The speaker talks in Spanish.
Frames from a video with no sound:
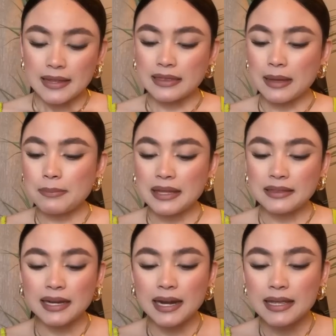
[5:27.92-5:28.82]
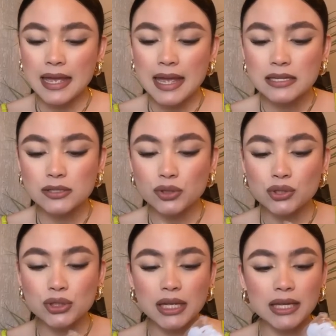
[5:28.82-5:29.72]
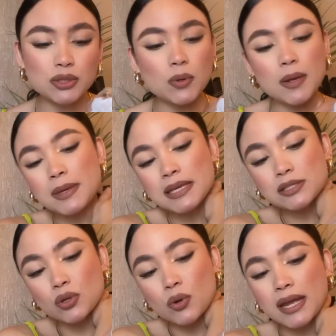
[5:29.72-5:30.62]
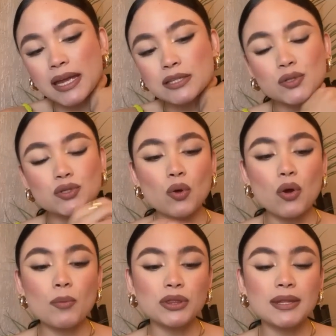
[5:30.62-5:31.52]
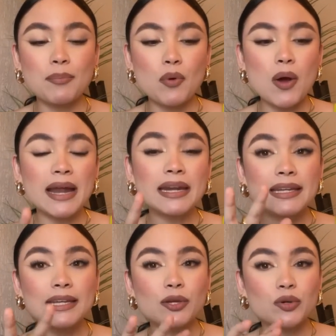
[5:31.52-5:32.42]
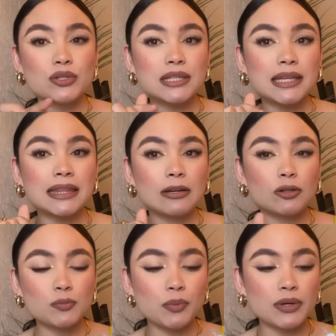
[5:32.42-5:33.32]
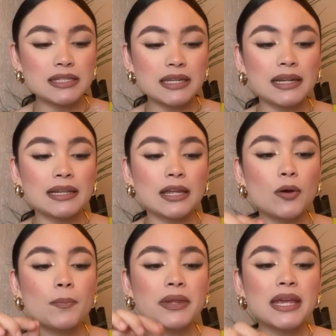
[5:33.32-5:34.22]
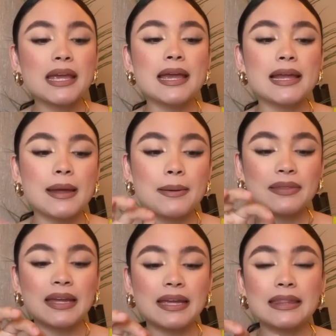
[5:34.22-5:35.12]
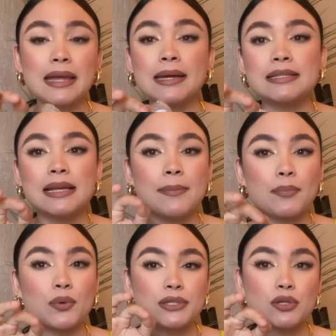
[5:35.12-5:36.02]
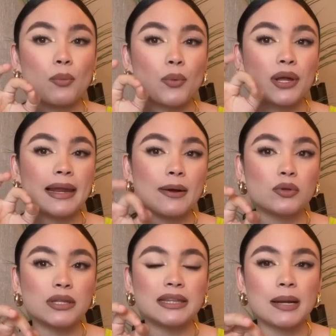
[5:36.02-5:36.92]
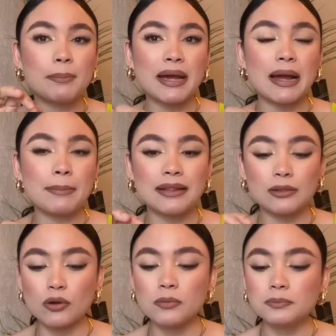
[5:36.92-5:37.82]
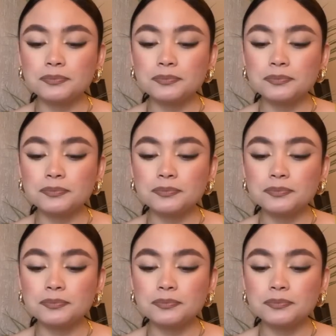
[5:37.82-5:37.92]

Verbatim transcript: También trae estos que yo he visto que estos son como tipo anillos y te los pones en el dedo y en la bandejita esa le pones como que la gotita del pegamento